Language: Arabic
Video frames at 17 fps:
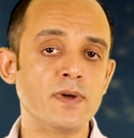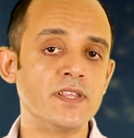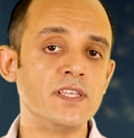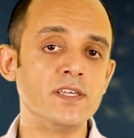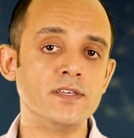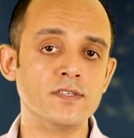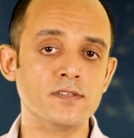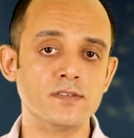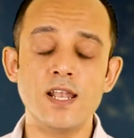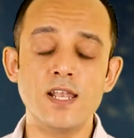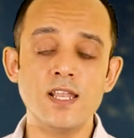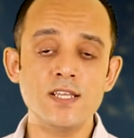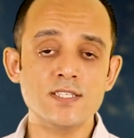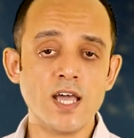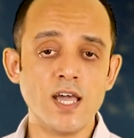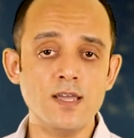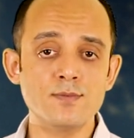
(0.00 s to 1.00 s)
بديهي
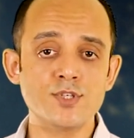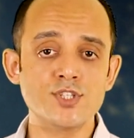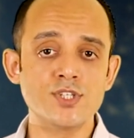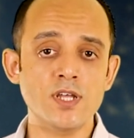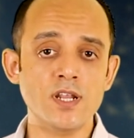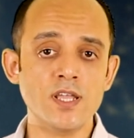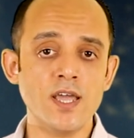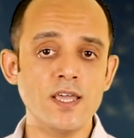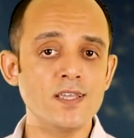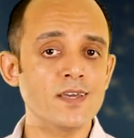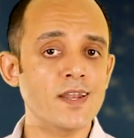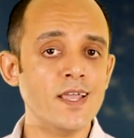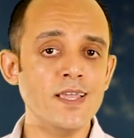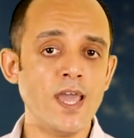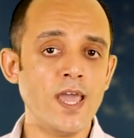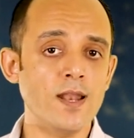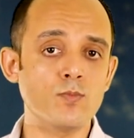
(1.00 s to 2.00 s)
ليه صاحب الشركه
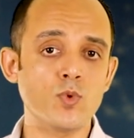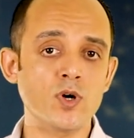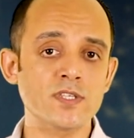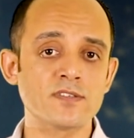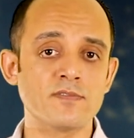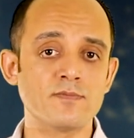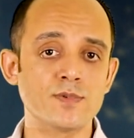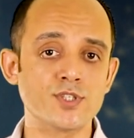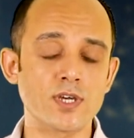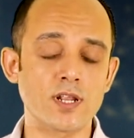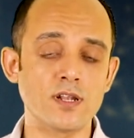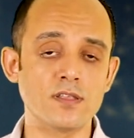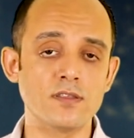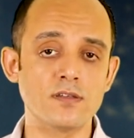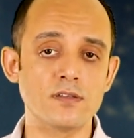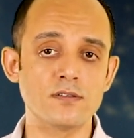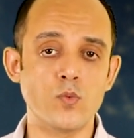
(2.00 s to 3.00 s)
يريح الموظف
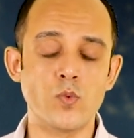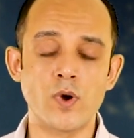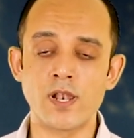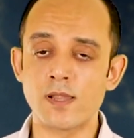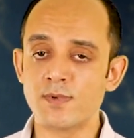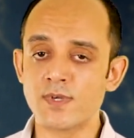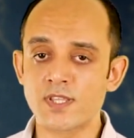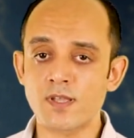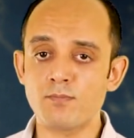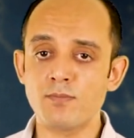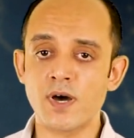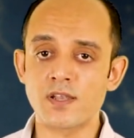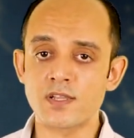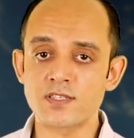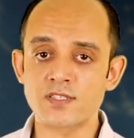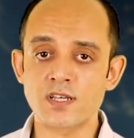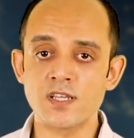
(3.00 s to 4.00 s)
بالشكل ده ولا
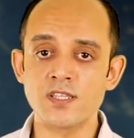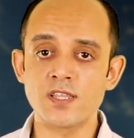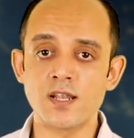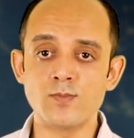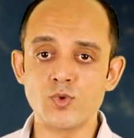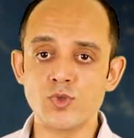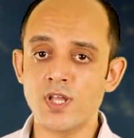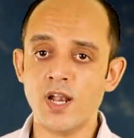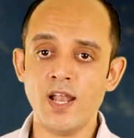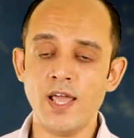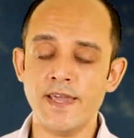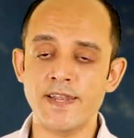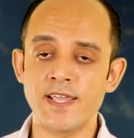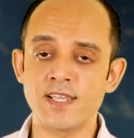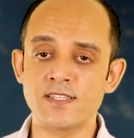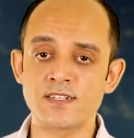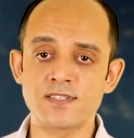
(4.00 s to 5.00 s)
بيطبق نظريه المدير
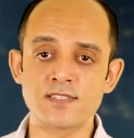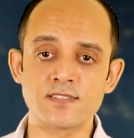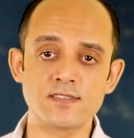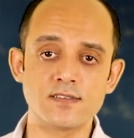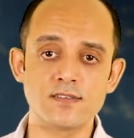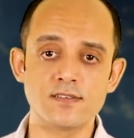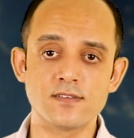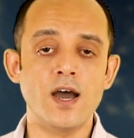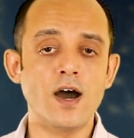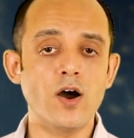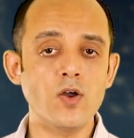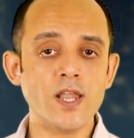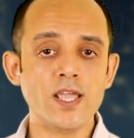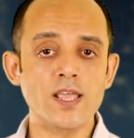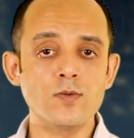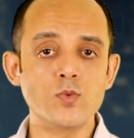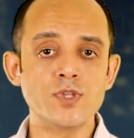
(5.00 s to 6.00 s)
الحنين رزق
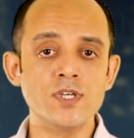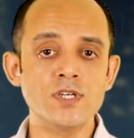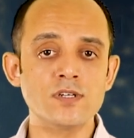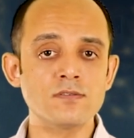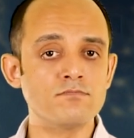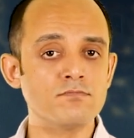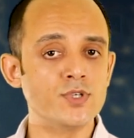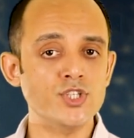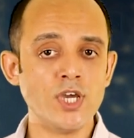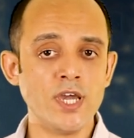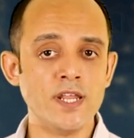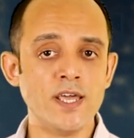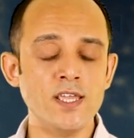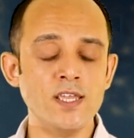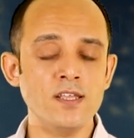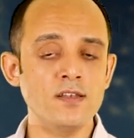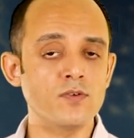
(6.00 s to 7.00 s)
اقول لك المدير مش
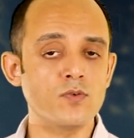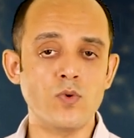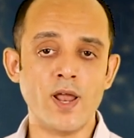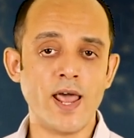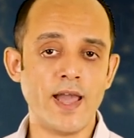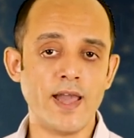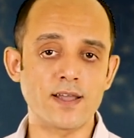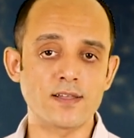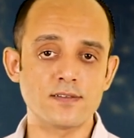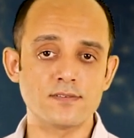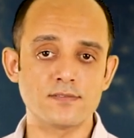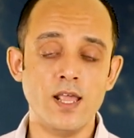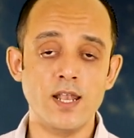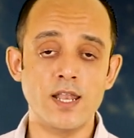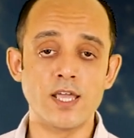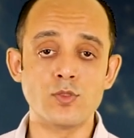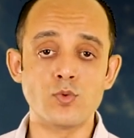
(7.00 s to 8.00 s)
حنين ولا حاجه
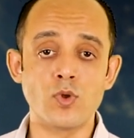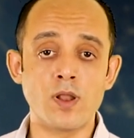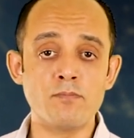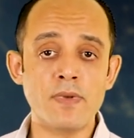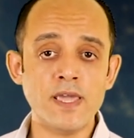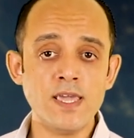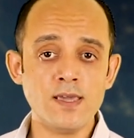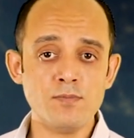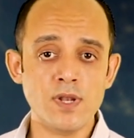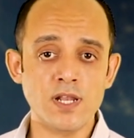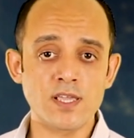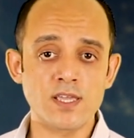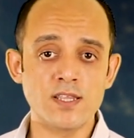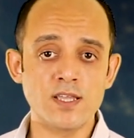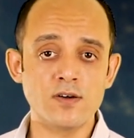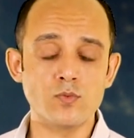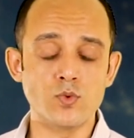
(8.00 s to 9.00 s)
لانه لما يعمل
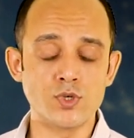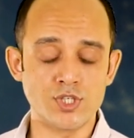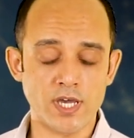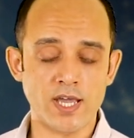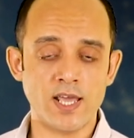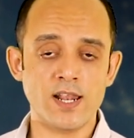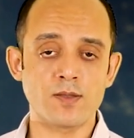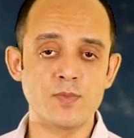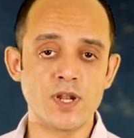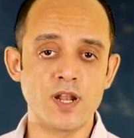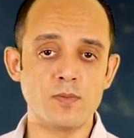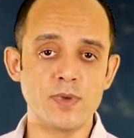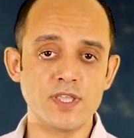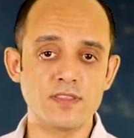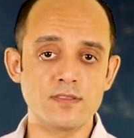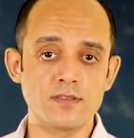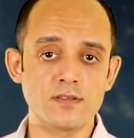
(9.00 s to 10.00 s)
كده ويشغلك من
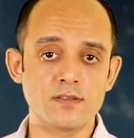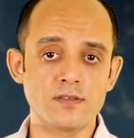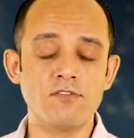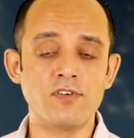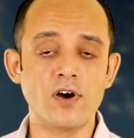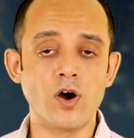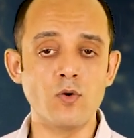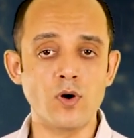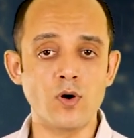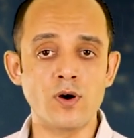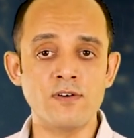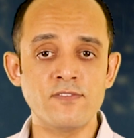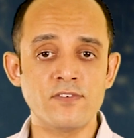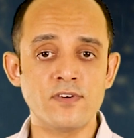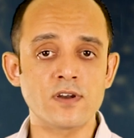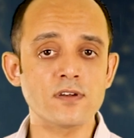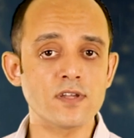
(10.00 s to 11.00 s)
البيت فهو
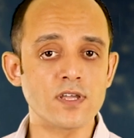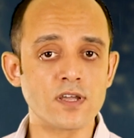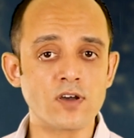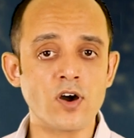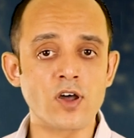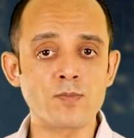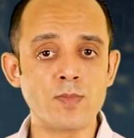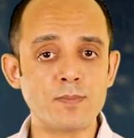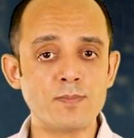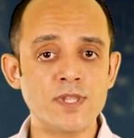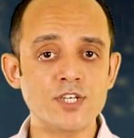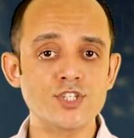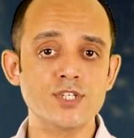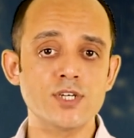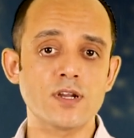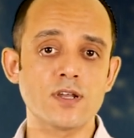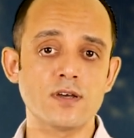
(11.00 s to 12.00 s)
وفر ايجار مبنى
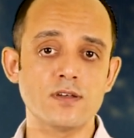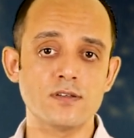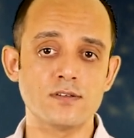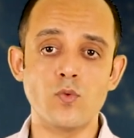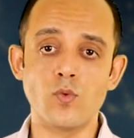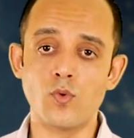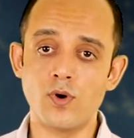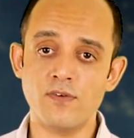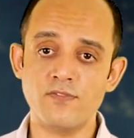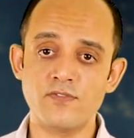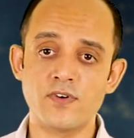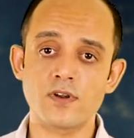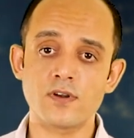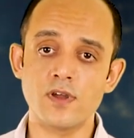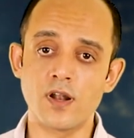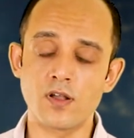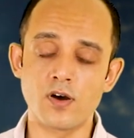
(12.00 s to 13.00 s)
الشركه
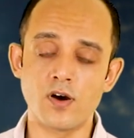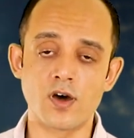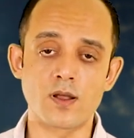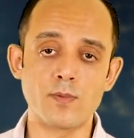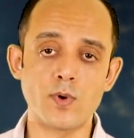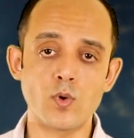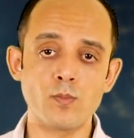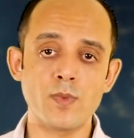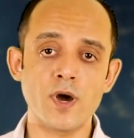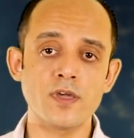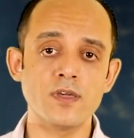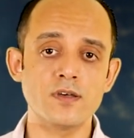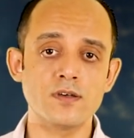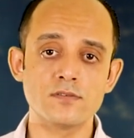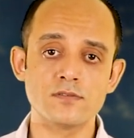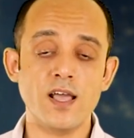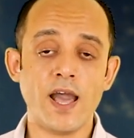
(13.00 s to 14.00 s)
ووفر الكهرباء
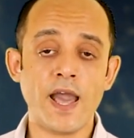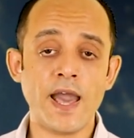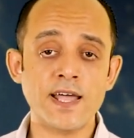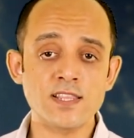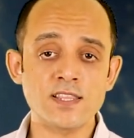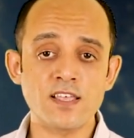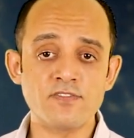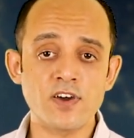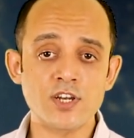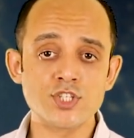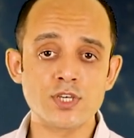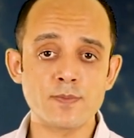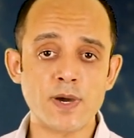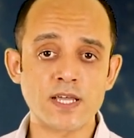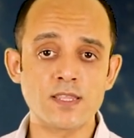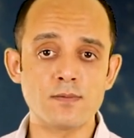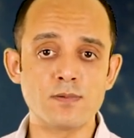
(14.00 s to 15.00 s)
والميه حتى فرش
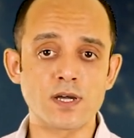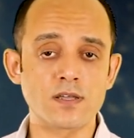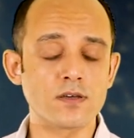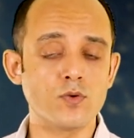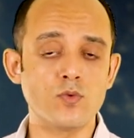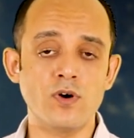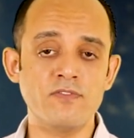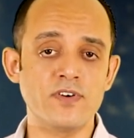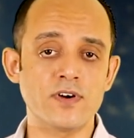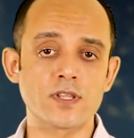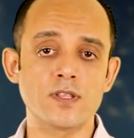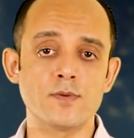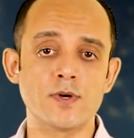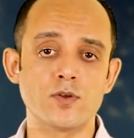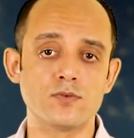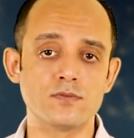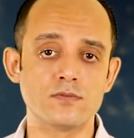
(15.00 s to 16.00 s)
مكتبك وفر
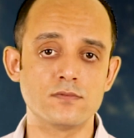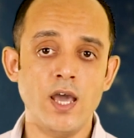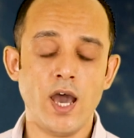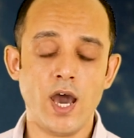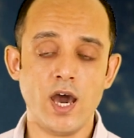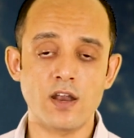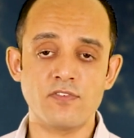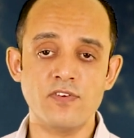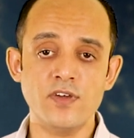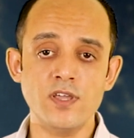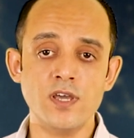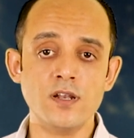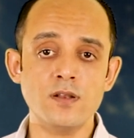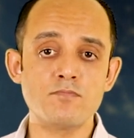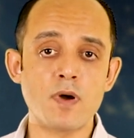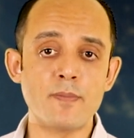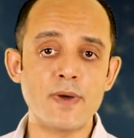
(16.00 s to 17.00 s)
ثمنه
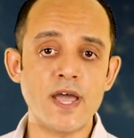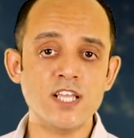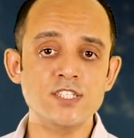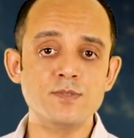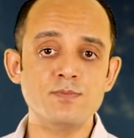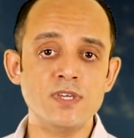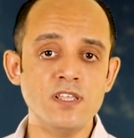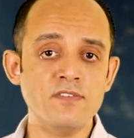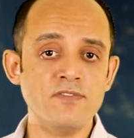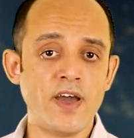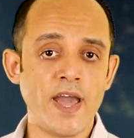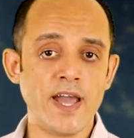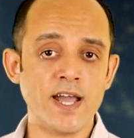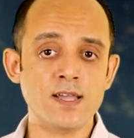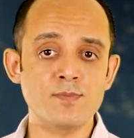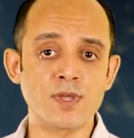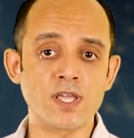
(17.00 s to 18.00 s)
حرفيا ما بقاش بيدفع
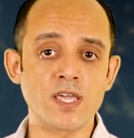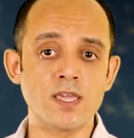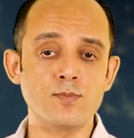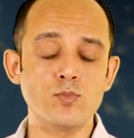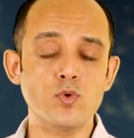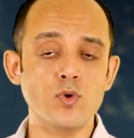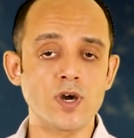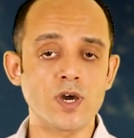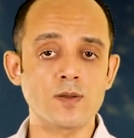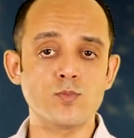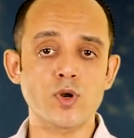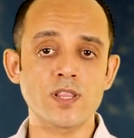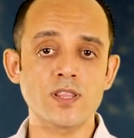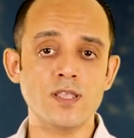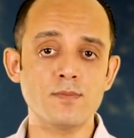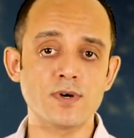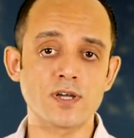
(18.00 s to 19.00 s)
حاجه من جيبه غير
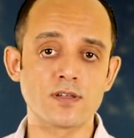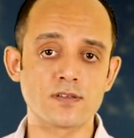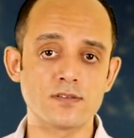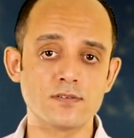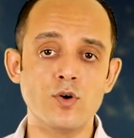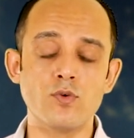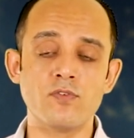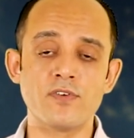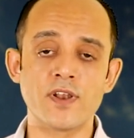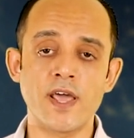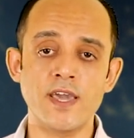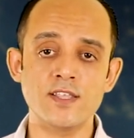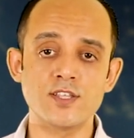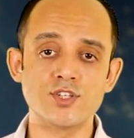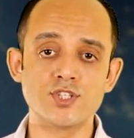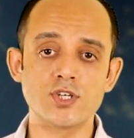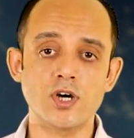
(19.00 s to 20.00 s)
مرتبك وفي
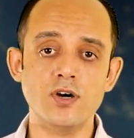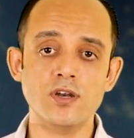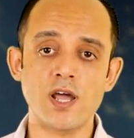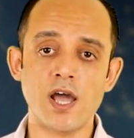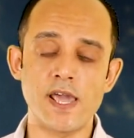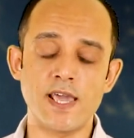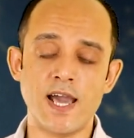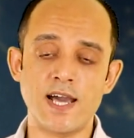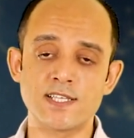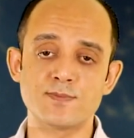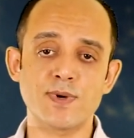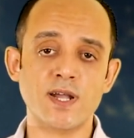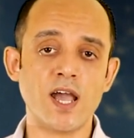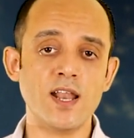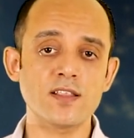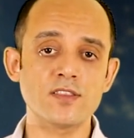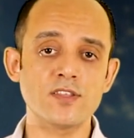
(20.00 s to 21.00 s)
نهايه الشهر
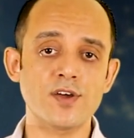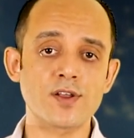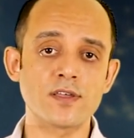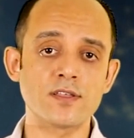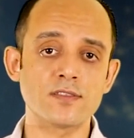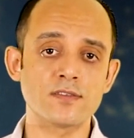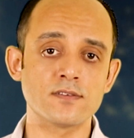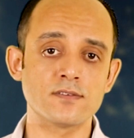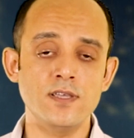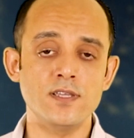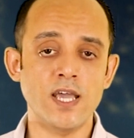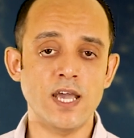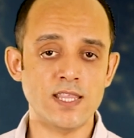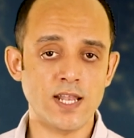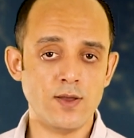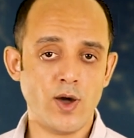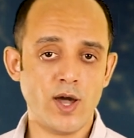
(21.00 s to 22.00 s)
هيحاسبك على التارجت
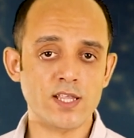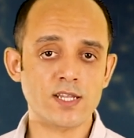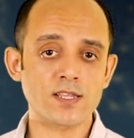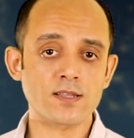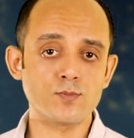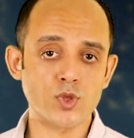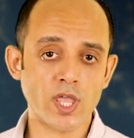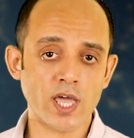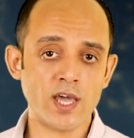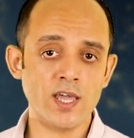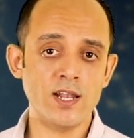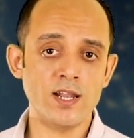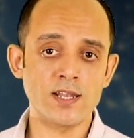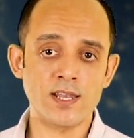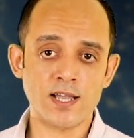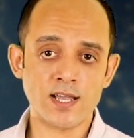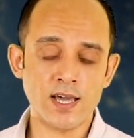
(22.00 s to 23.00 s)
يعني لو حضرتك
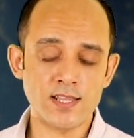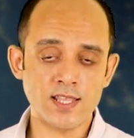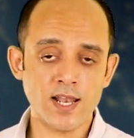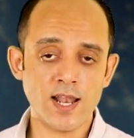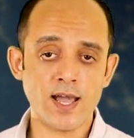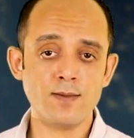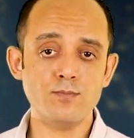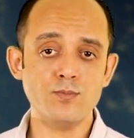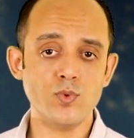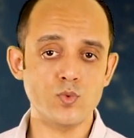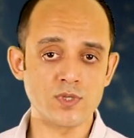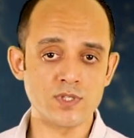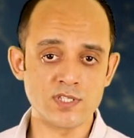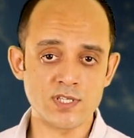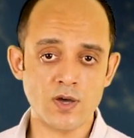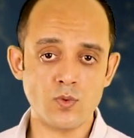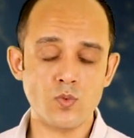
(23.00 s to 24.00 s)
متخيل انك هتلعب
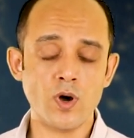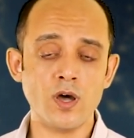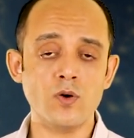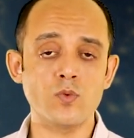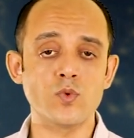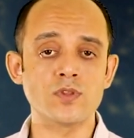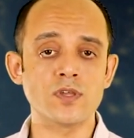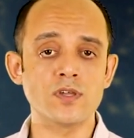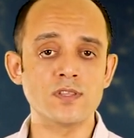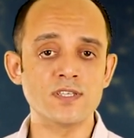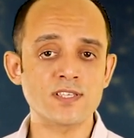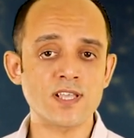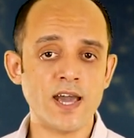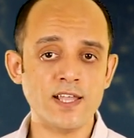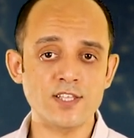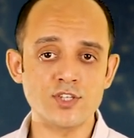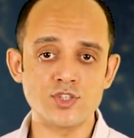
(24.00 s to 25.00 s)
وتزوغ وتقضي
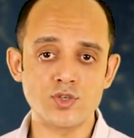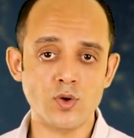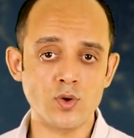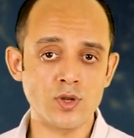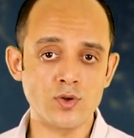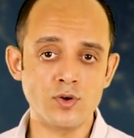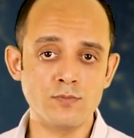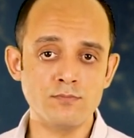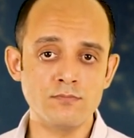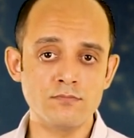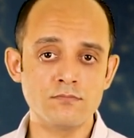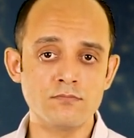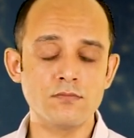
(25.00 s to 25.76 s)
ساعات الشغل نوم